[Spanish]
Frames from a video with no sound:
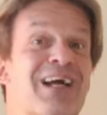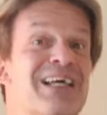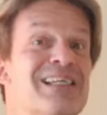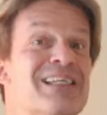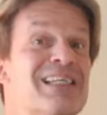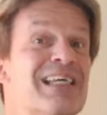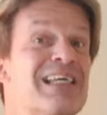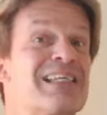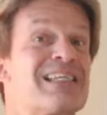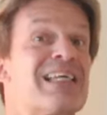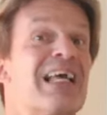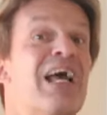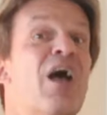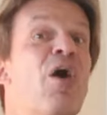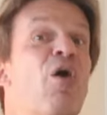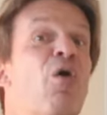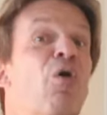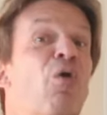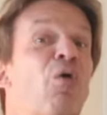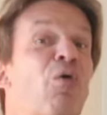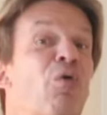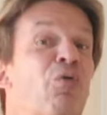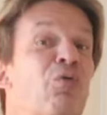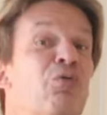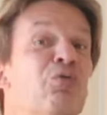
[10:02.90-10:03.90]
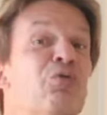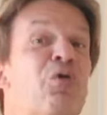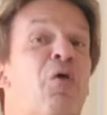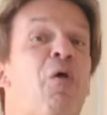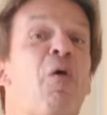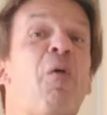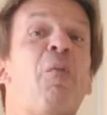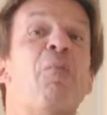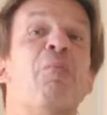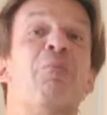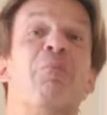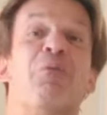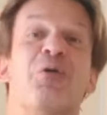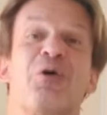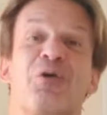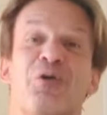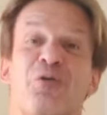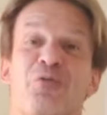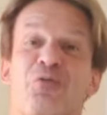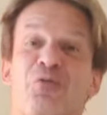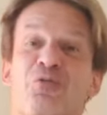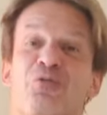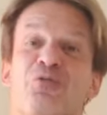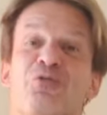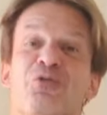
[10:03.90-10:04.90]
casas, uno por
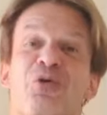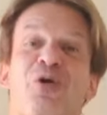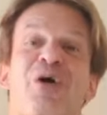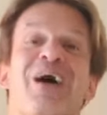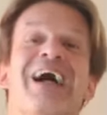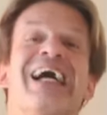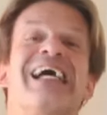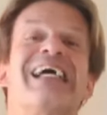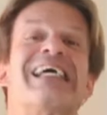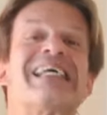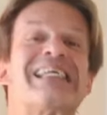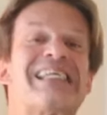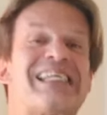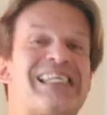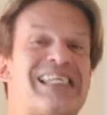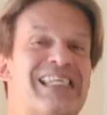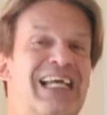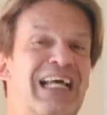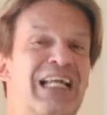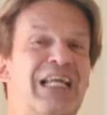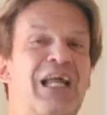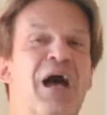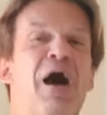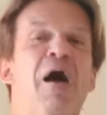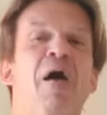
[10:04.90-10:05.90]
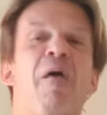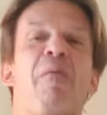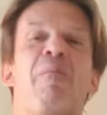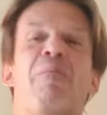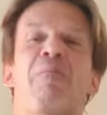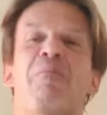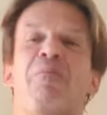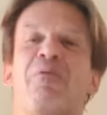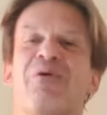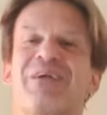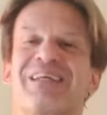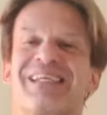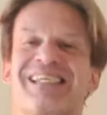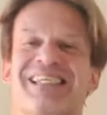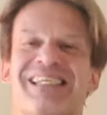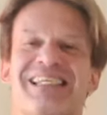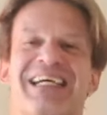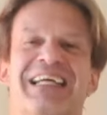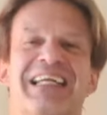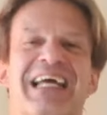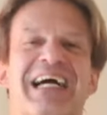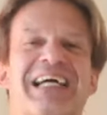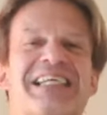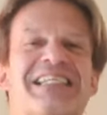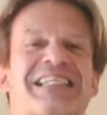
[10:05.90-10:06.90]
uno, sala por
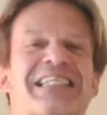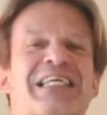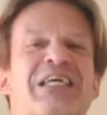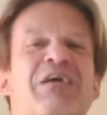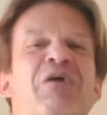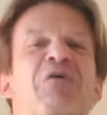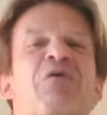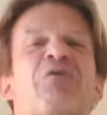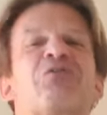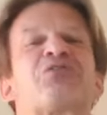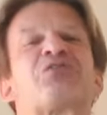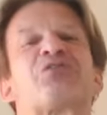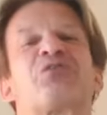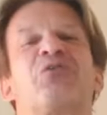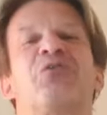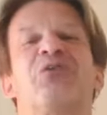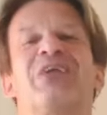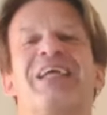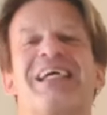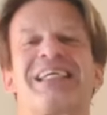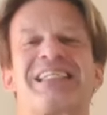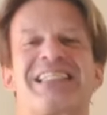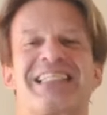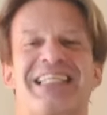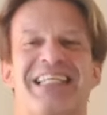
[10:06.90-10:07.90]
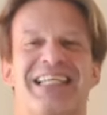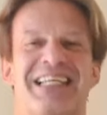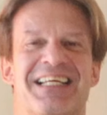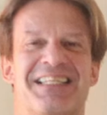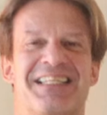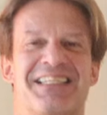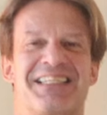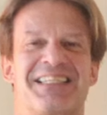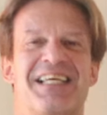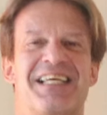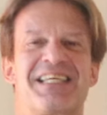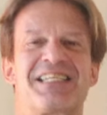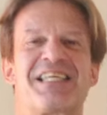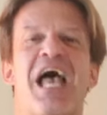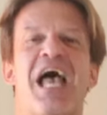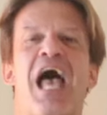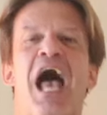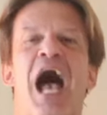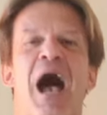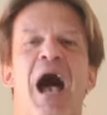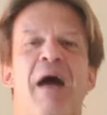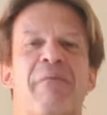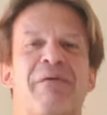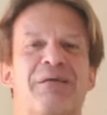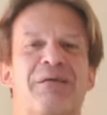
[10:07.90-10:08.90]
sala. Así que os doy las gracias
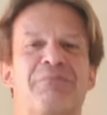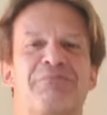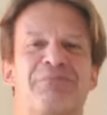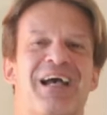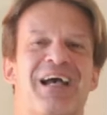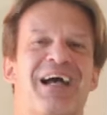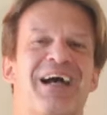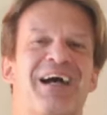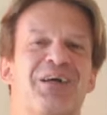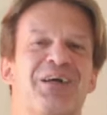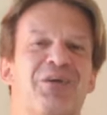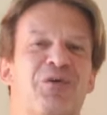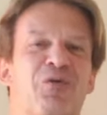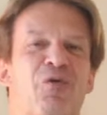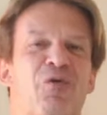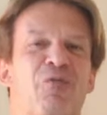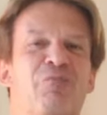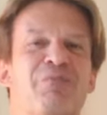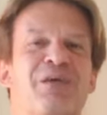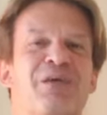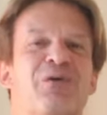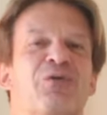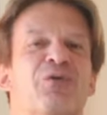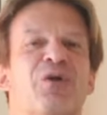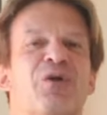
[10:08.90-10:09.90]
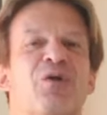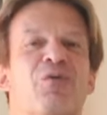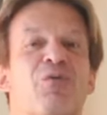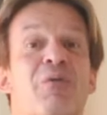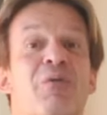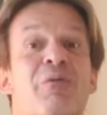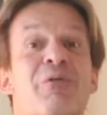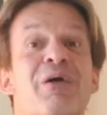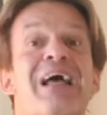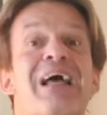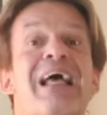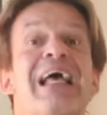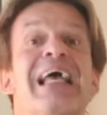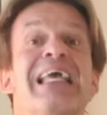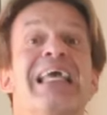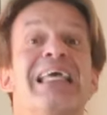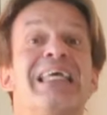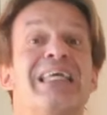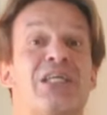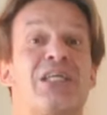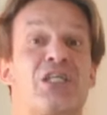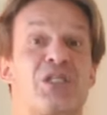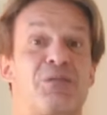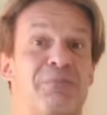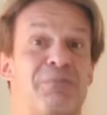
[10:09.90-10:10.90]
haber viajado conmigo de nuevo
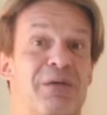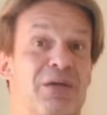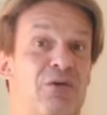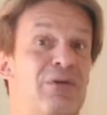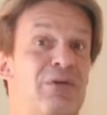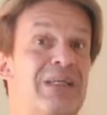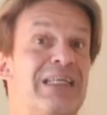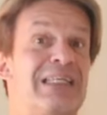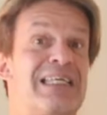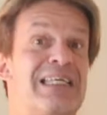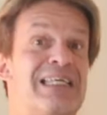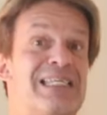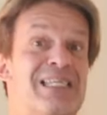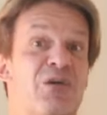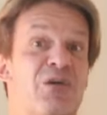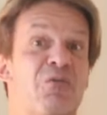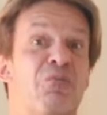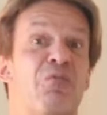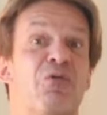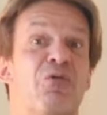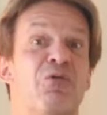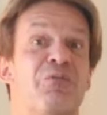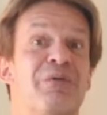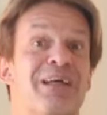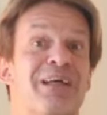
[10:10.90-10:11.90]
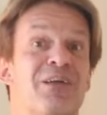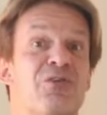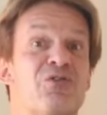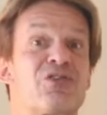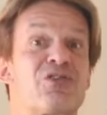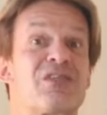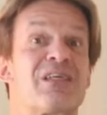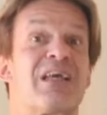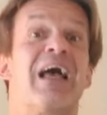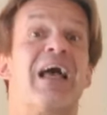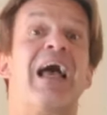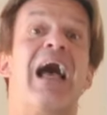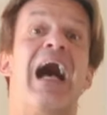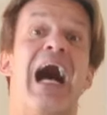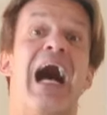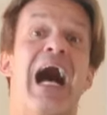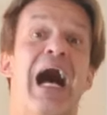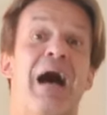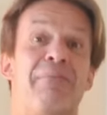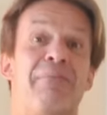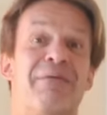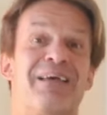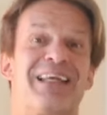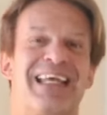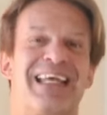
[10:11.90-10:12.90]
y espero y deseo volveros
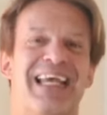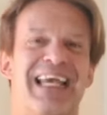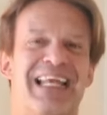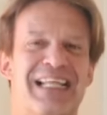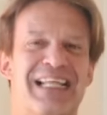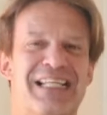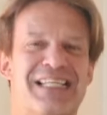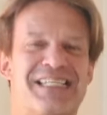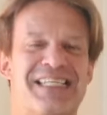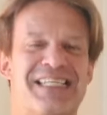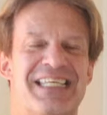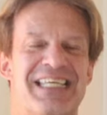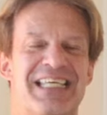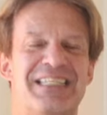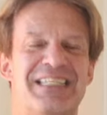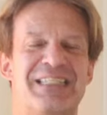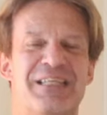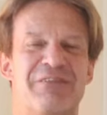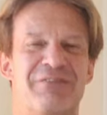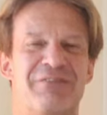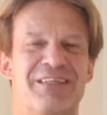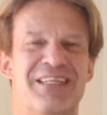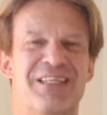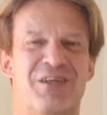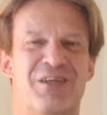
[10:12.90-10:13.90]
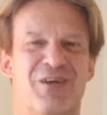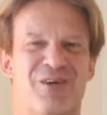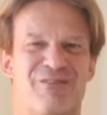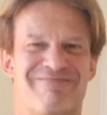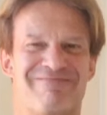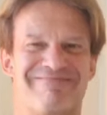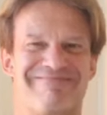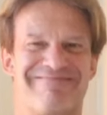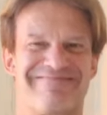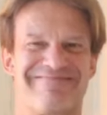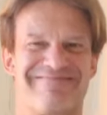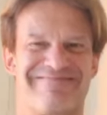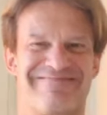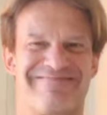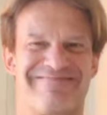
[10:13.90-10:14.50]
a ver en el siguiente vídeo.